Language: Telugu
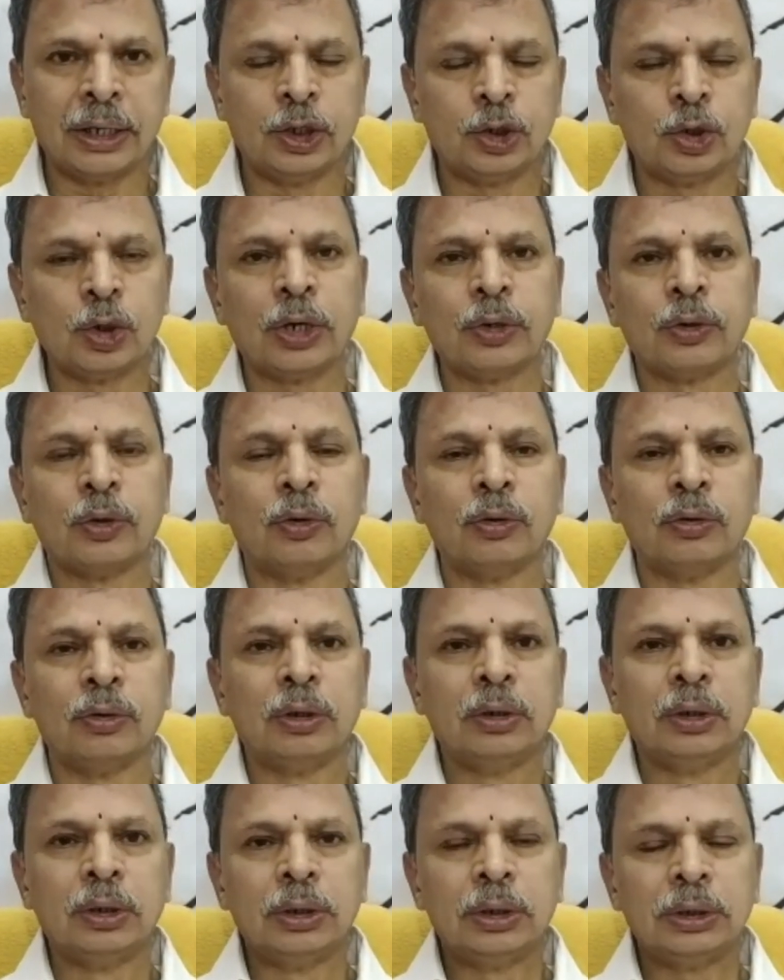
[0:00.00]
నిధులను
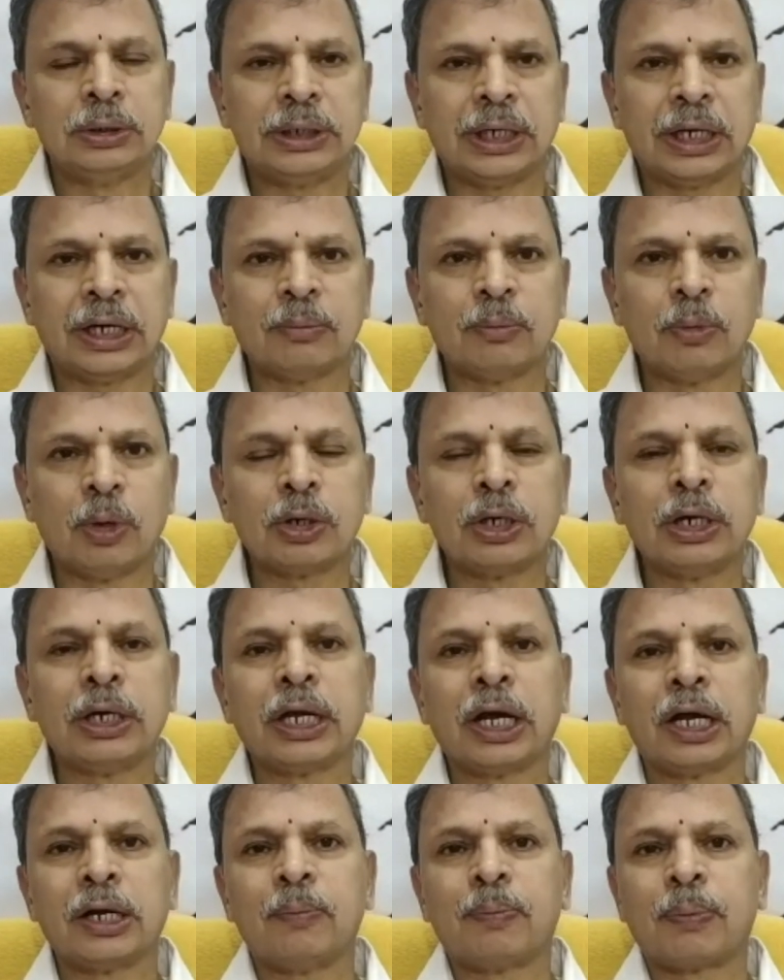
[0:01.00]
జగన్మోహన్
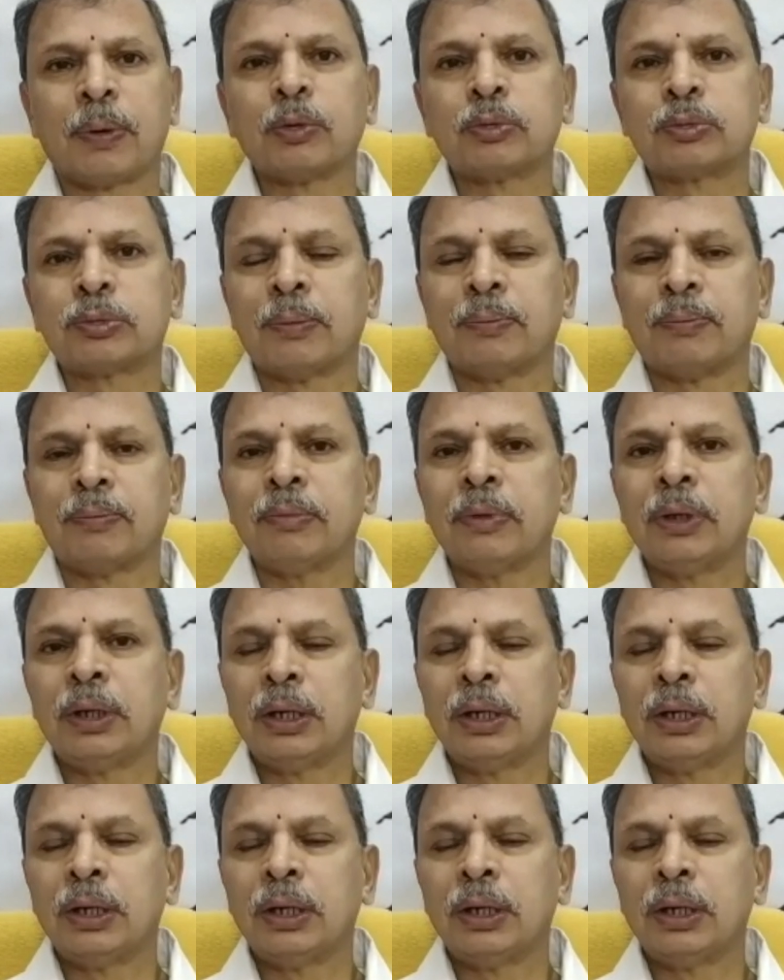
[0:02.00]
రెడ్డి గారి ప్రభుత్వం